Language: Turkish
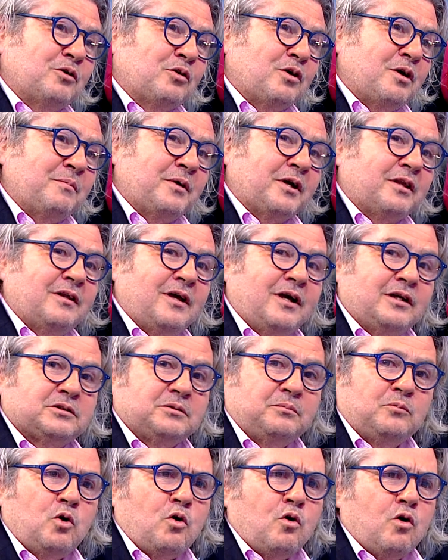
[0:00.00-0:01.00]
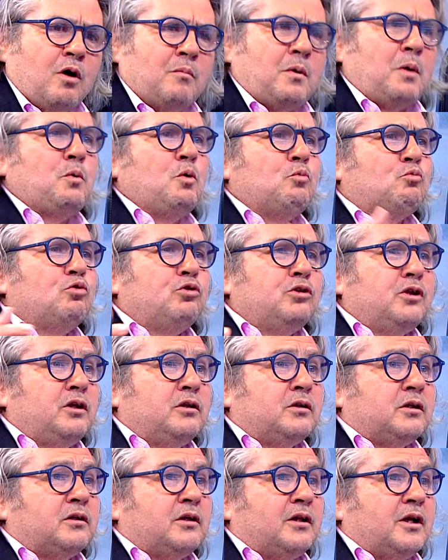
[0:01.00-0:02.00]
de görmek lazım. Ama mümkün
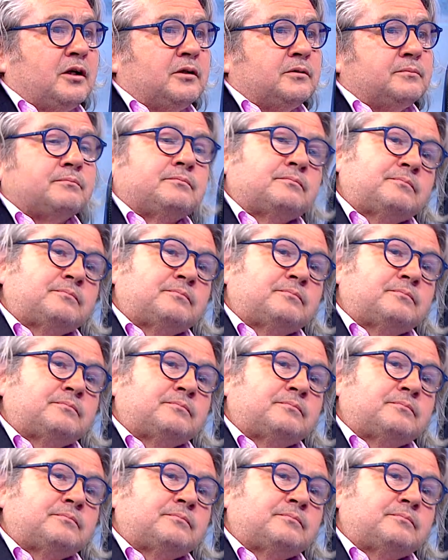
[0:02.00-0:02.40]
değil dediler.